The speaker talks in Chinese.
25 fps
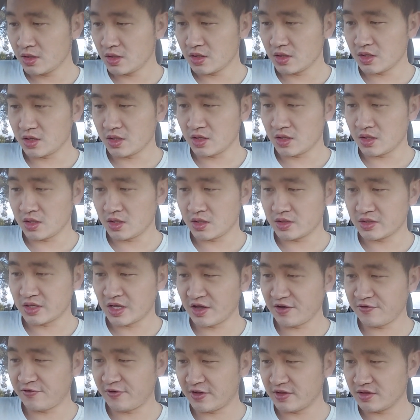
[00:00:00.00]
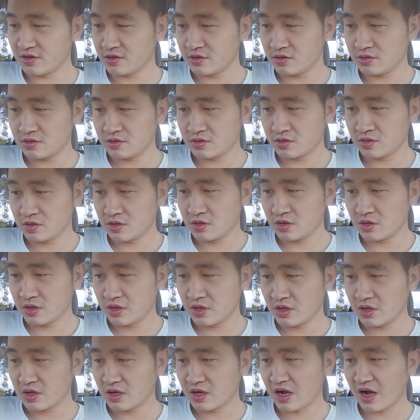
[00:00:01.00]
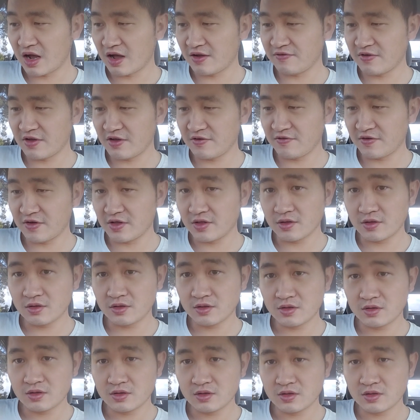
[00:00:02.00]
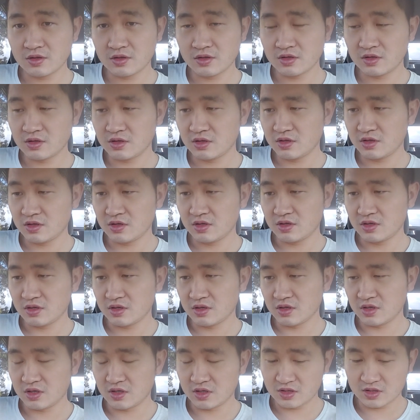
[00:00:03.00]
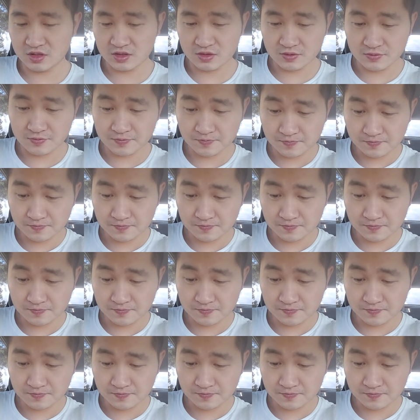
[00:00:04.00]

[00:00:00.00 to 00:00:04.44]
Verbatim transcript: 呃奶粉、咖啡粉、呃